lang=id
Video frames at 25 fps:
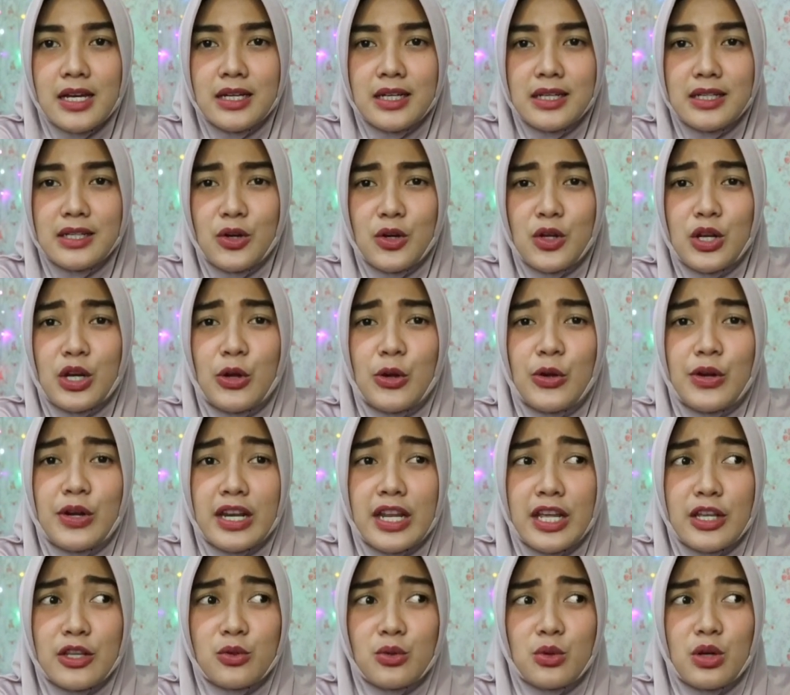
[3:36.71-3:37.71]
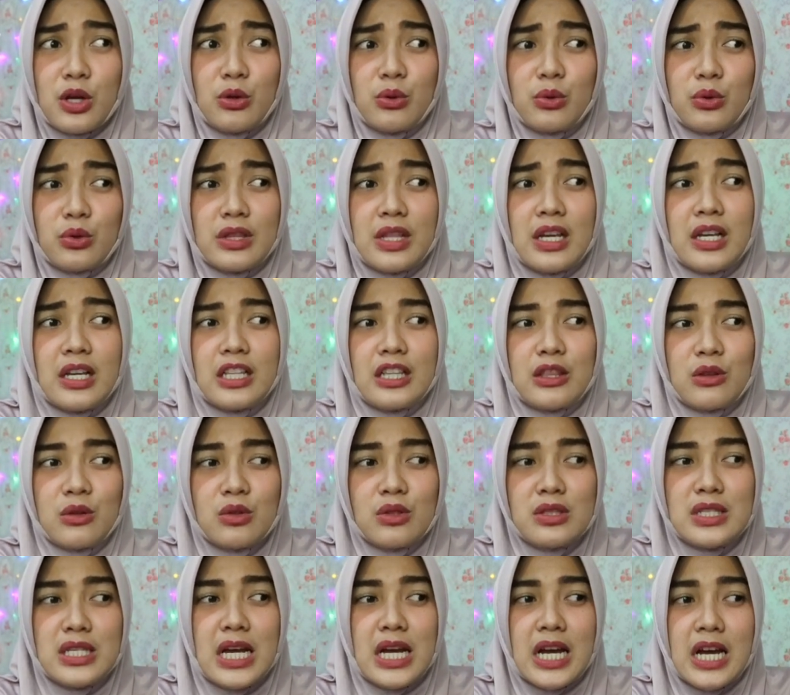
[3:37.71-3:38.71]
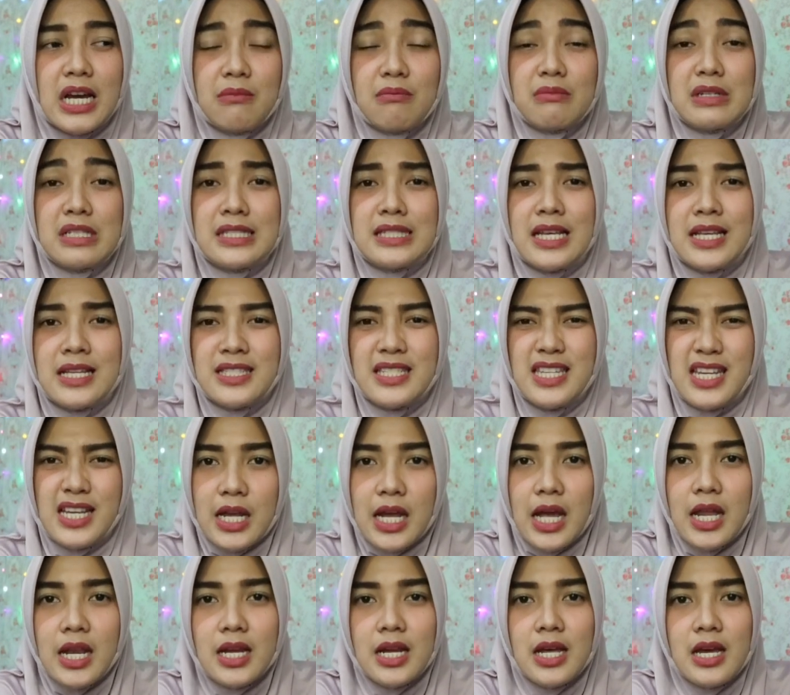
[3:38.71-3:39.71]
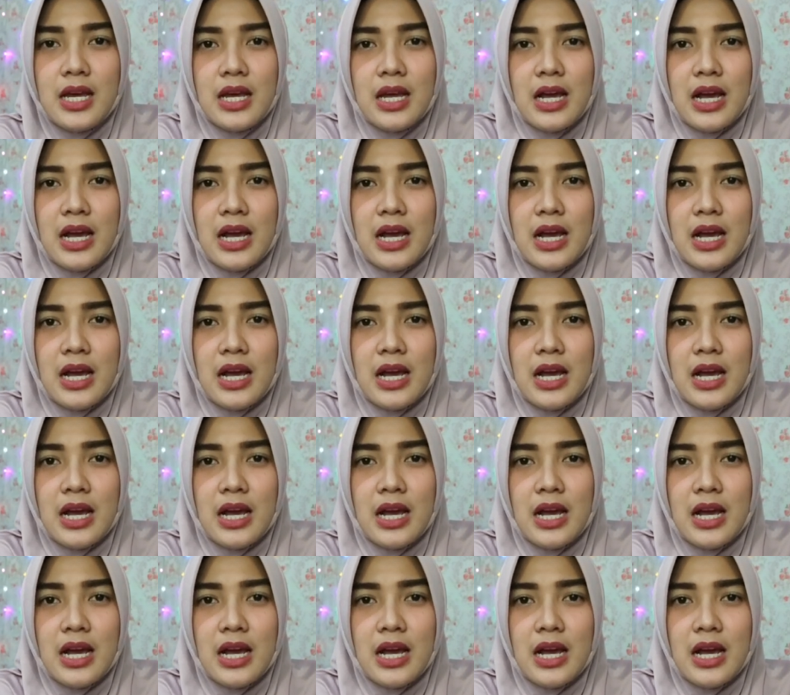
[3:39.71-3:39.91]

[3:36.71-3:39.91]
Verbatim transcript: Eh, orang-orang yang suka ngutang itu jangan menjanjikan